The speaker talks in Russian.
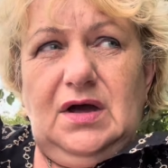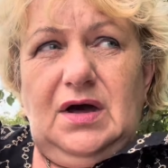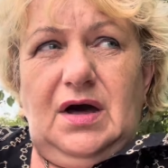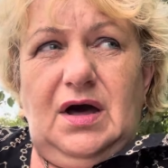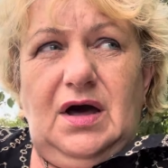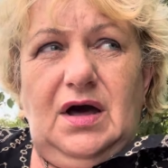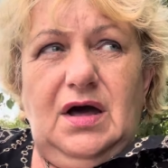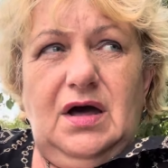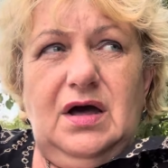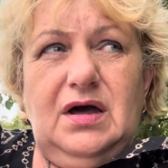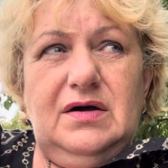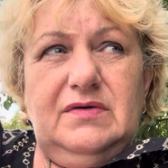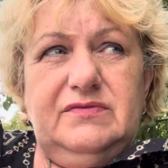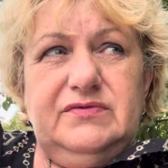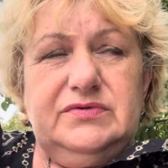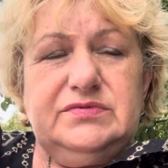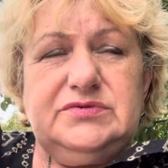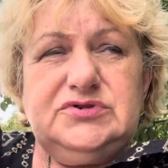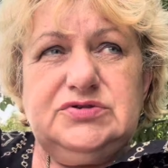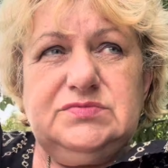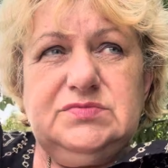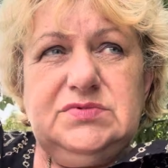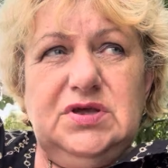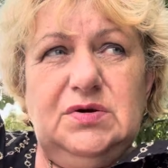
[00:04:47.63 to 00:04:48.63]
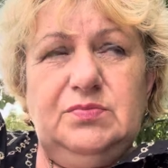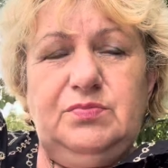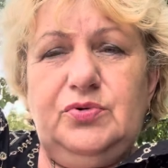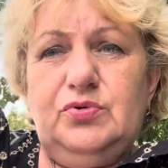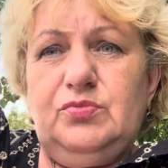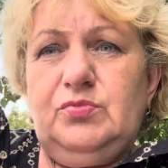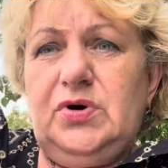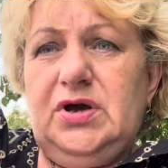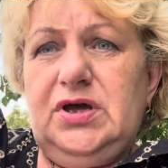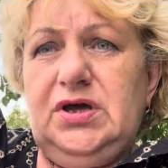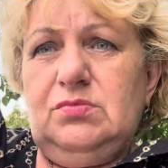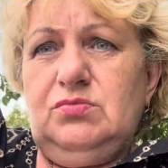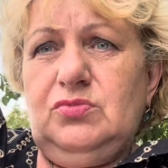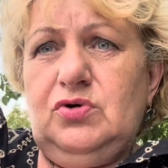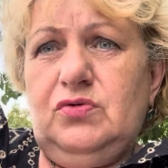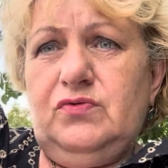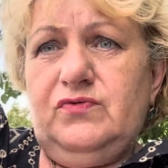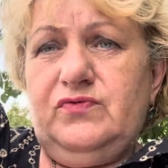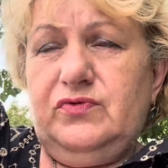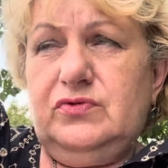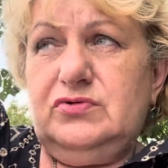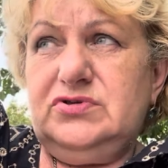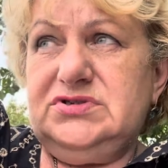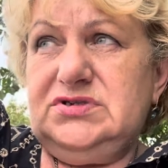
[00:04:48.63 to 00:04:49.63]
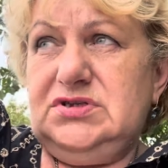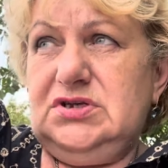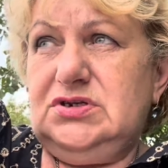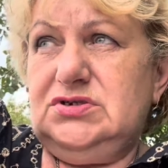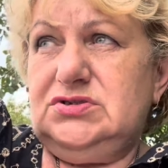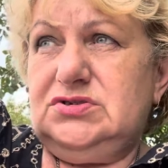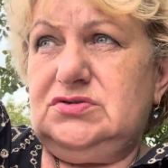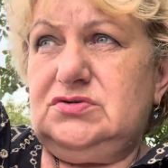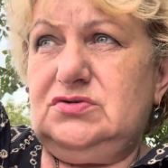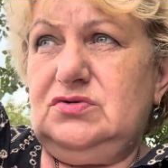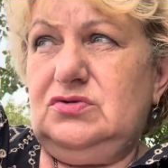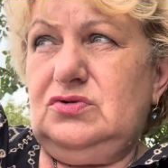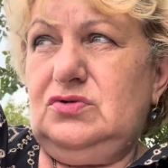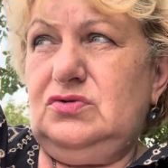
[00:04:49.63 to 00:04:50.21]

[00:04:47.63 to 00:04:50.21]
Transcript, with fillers: А, в общем-то, по моему возрасту